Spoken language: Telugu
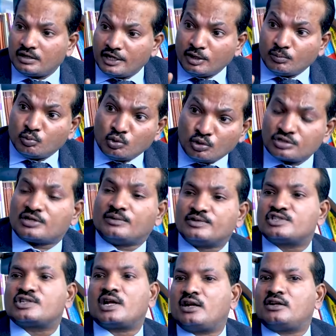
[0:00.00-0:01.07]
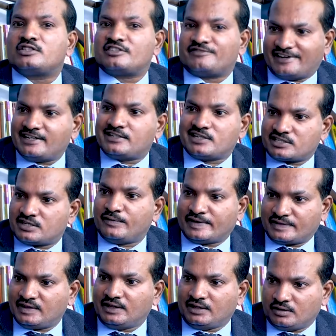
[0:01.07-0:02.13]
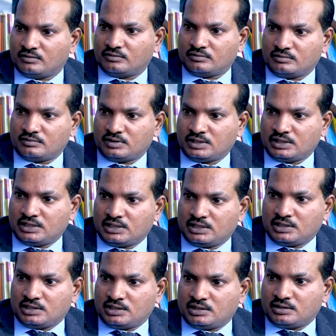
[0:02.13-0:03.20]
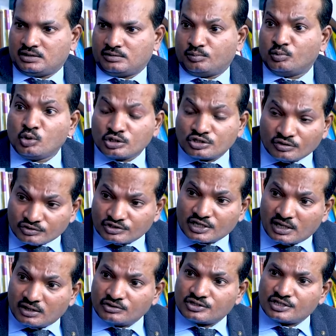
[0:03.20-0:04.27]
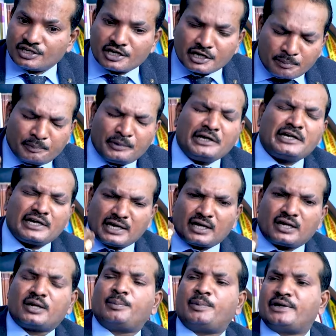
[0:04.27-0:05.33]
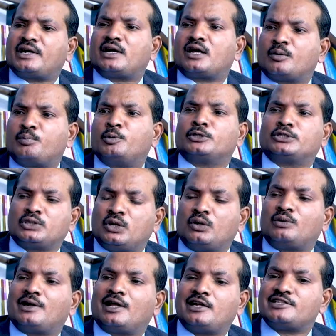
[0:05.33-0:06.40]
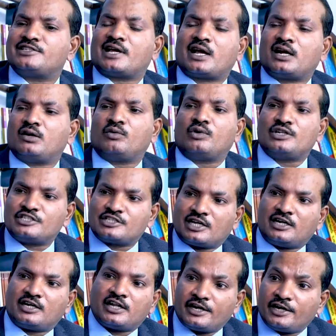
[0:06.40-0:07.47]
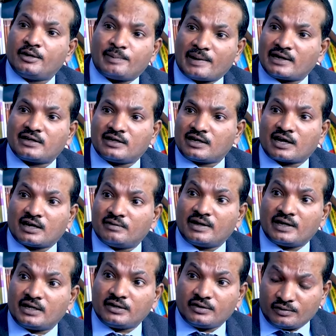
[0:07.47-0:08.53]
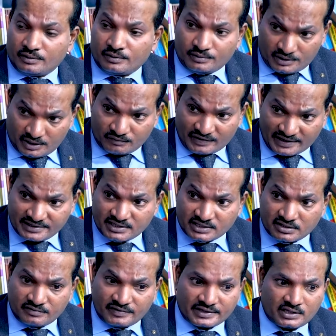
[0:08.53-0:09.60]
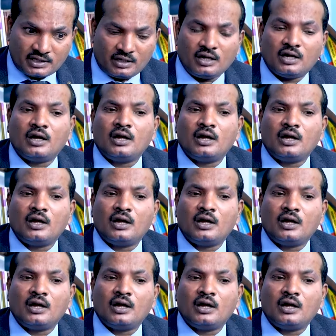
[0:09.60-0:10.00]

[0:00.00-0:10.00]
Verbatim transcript: నేను మూడు సంవత్సరాల నుంచి ఫైట్ చేసిన వ్యక్తిని నేను మూడు సంవత్సరాల నుంచి రిపీటెడ్గా రిపీటెడ్గా పొత్తులో ఉండాలి జగన్ను ఓడించాలంటే రెండు పార్టీలు కలవాలని నేను ఫైట్ చేసిన వ్యక్తి